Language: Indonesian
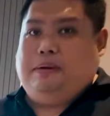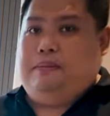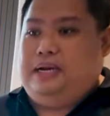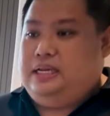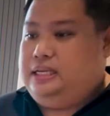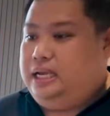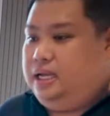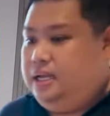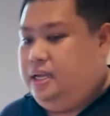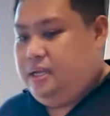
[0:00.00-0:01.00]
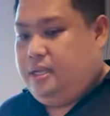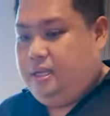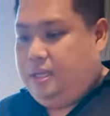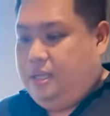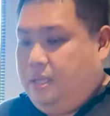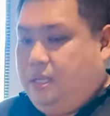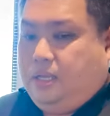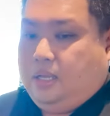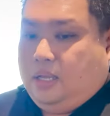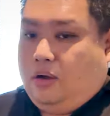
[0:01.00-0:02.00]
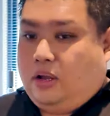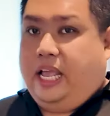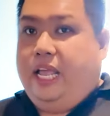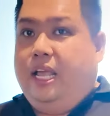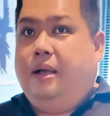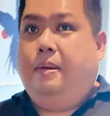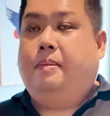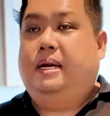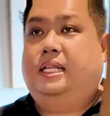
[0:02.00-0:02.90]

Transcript: kamar mandinya. Oke, kamar